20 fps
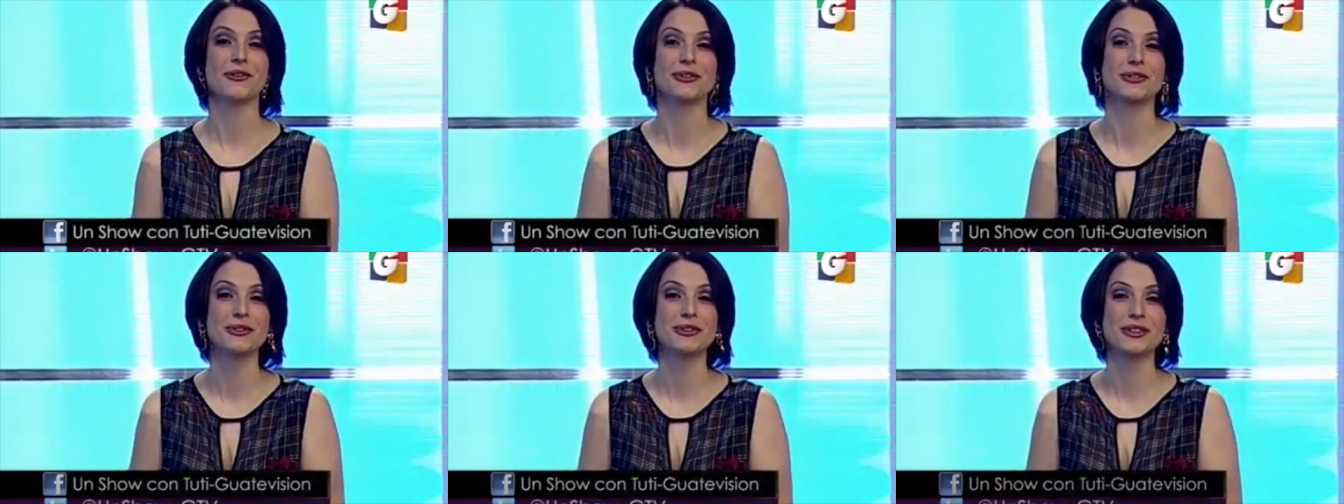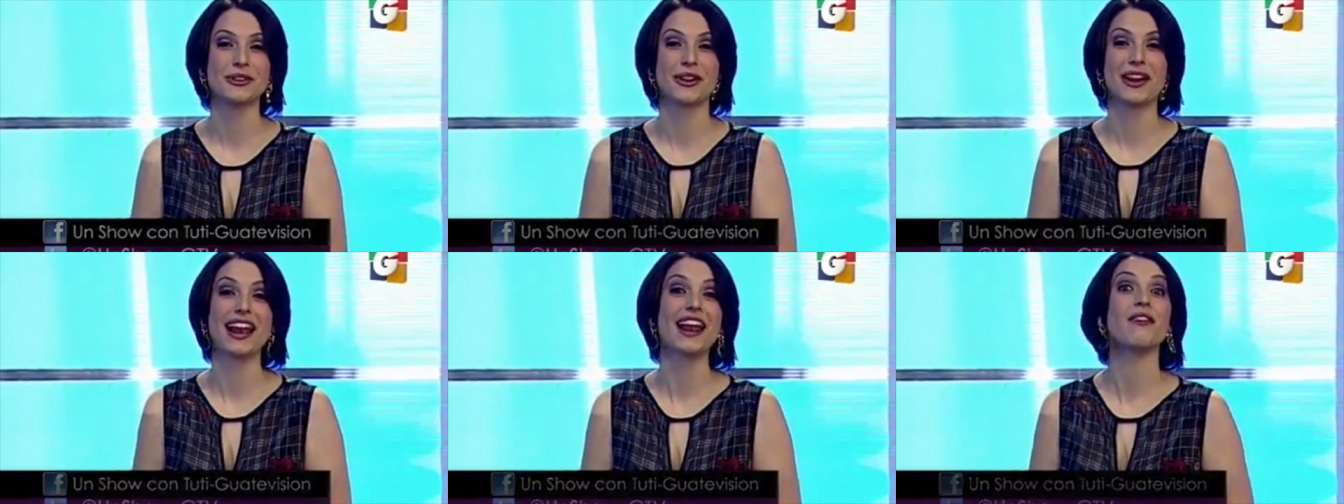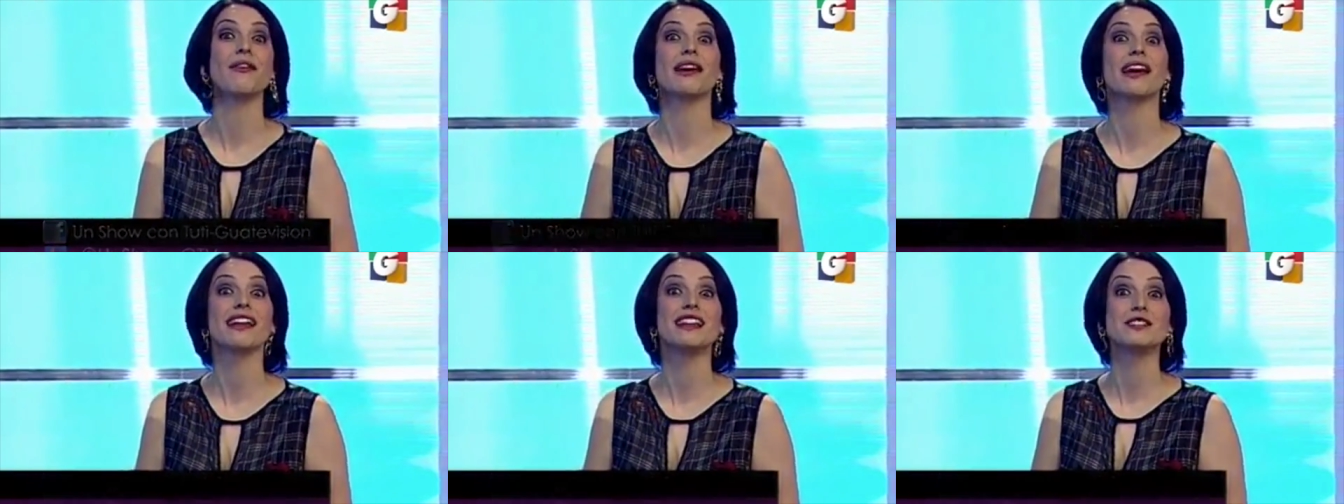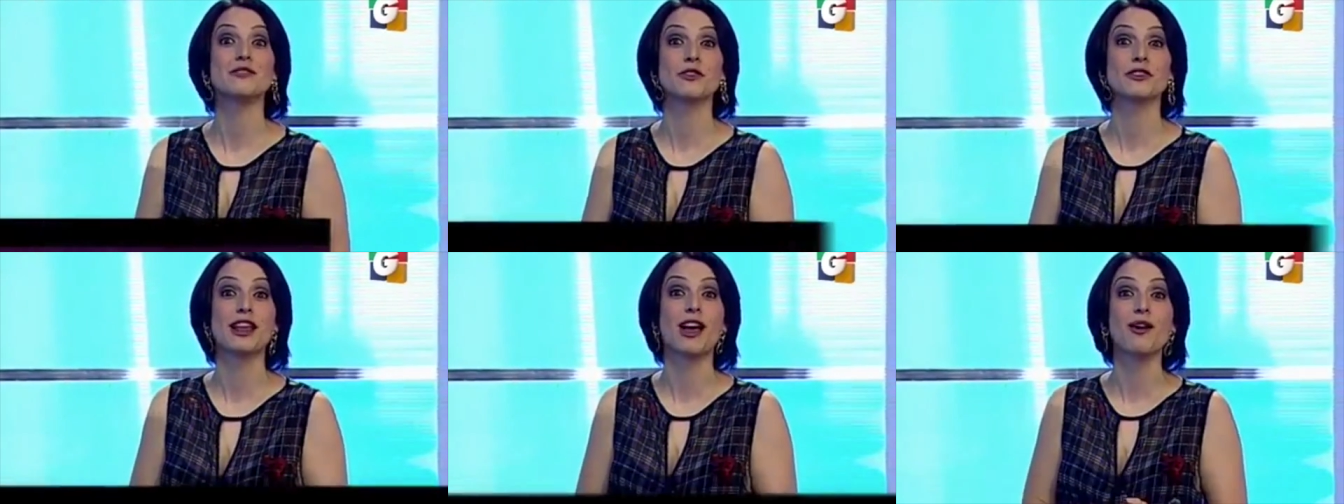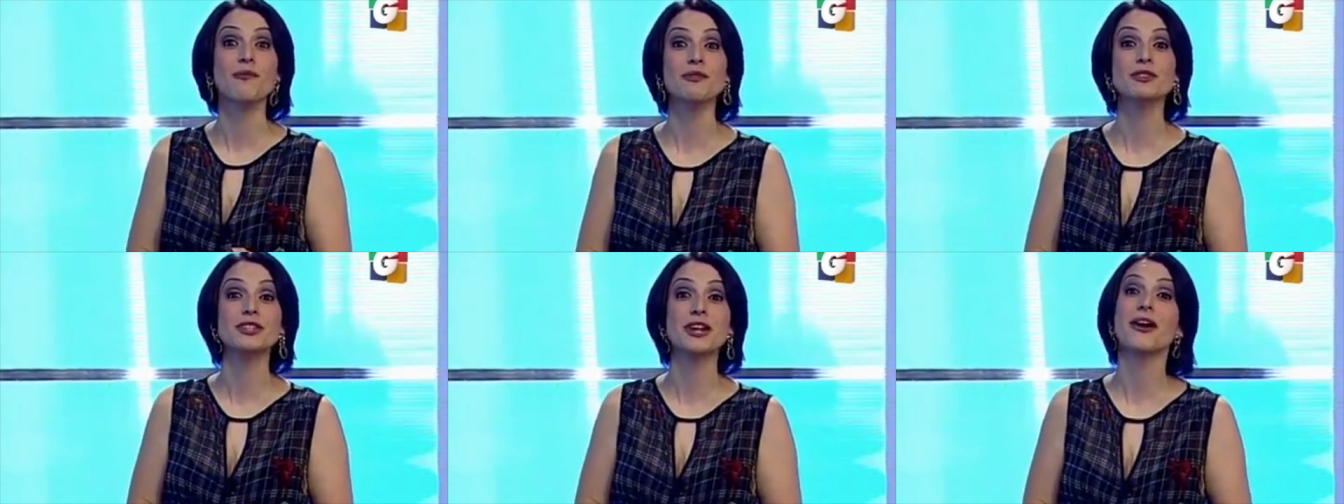con Tuti. Ojalá lo haya disfrutado
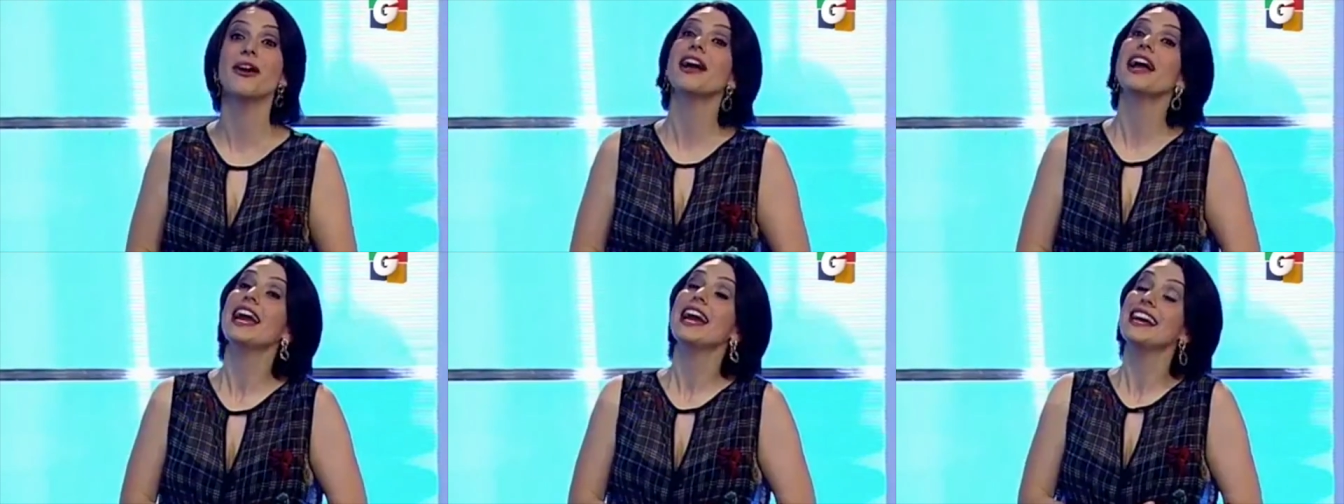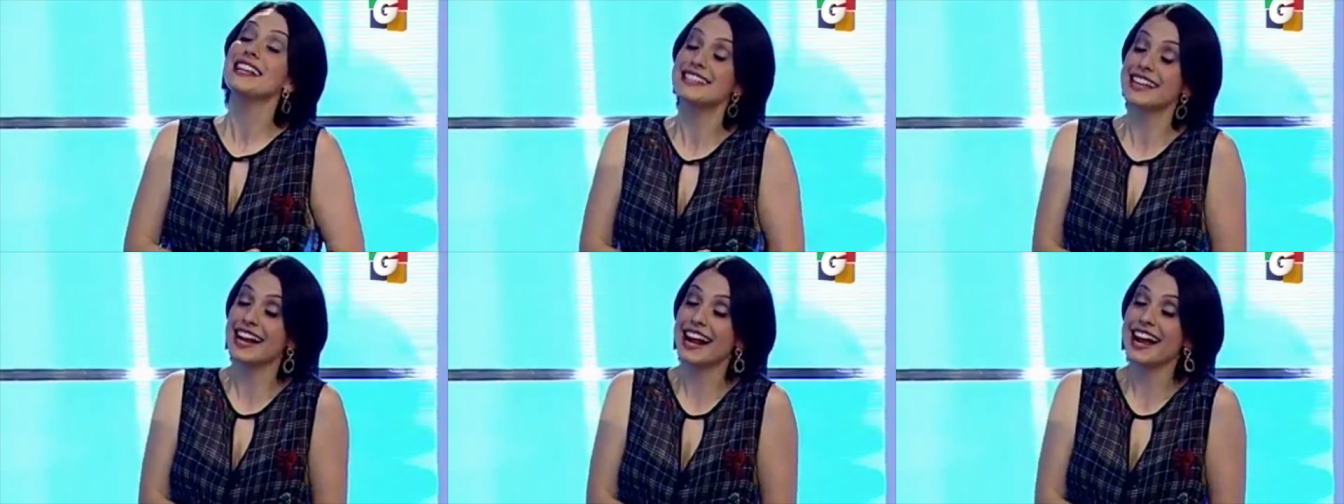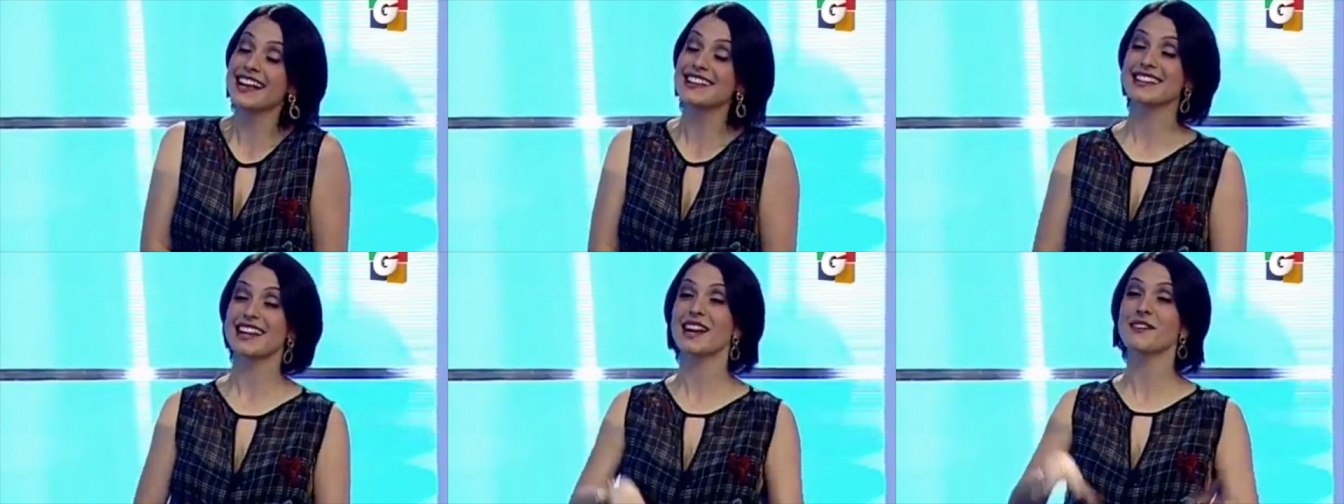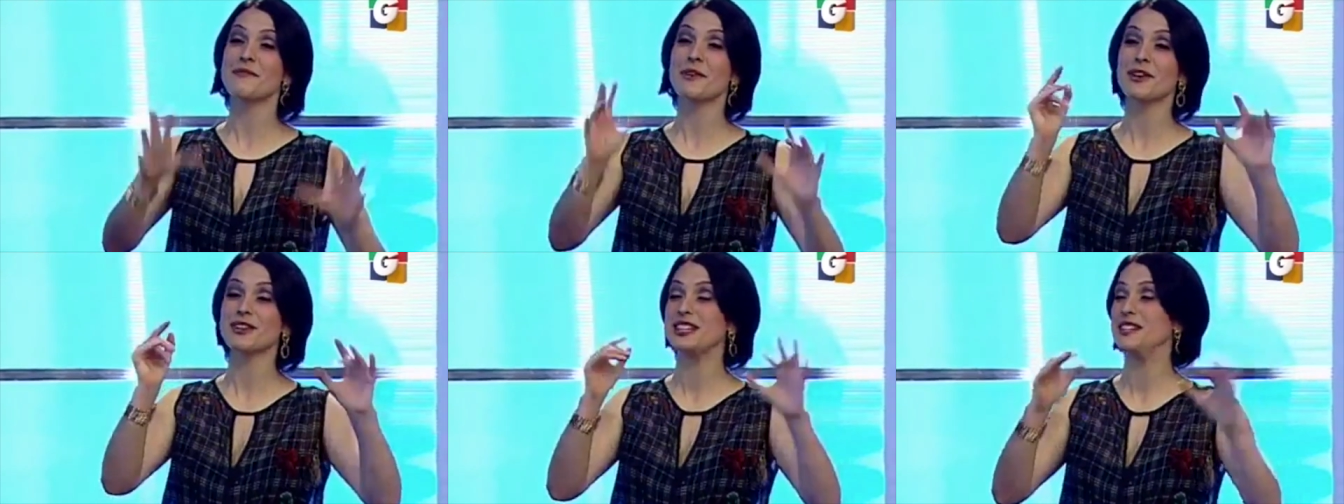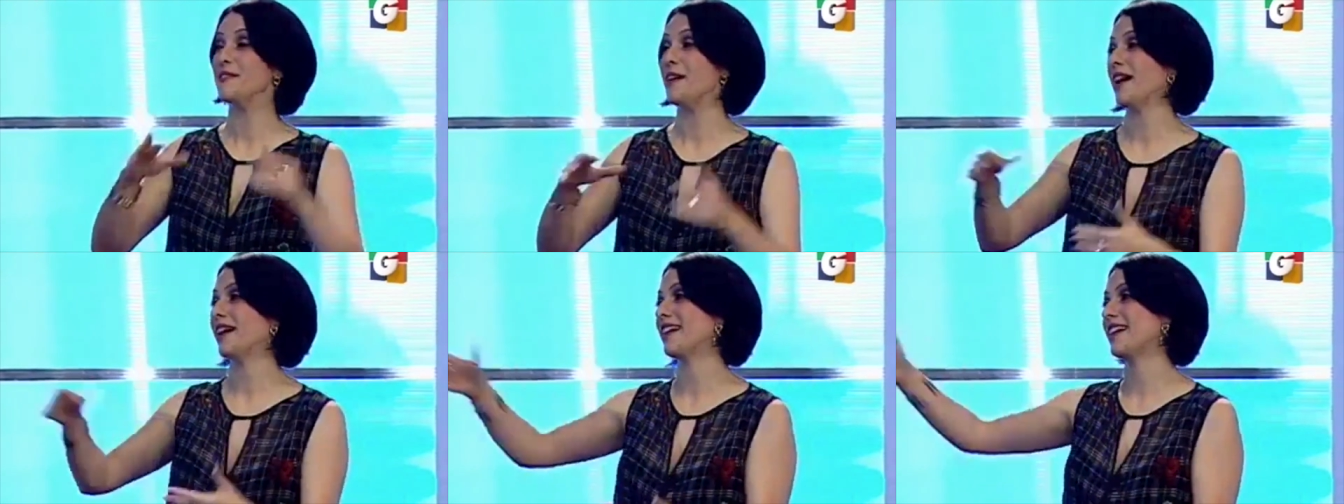mucho y será hasta la
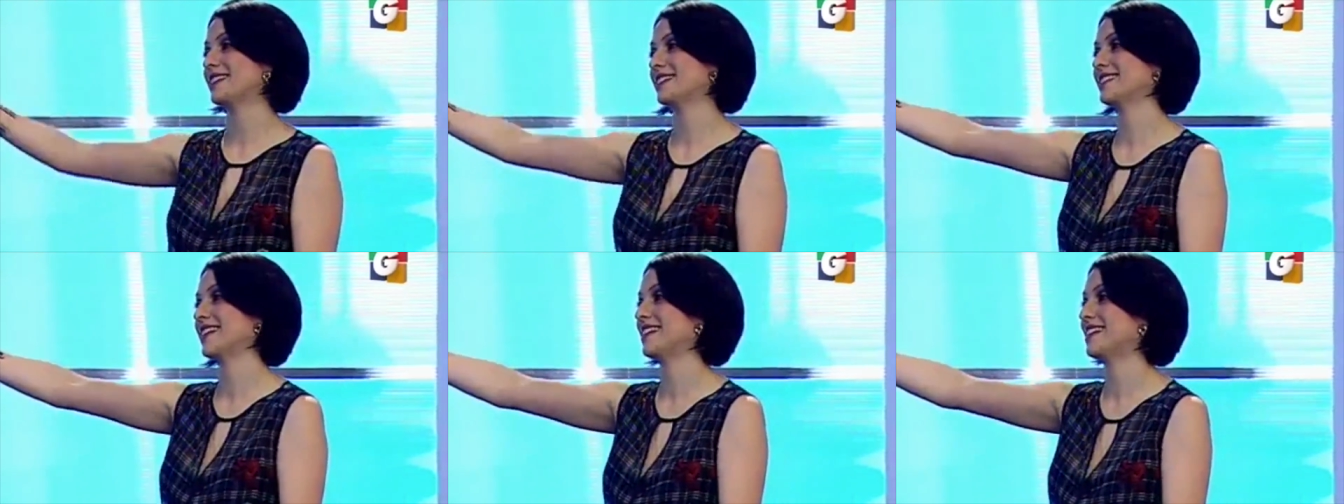próxima. Gracias,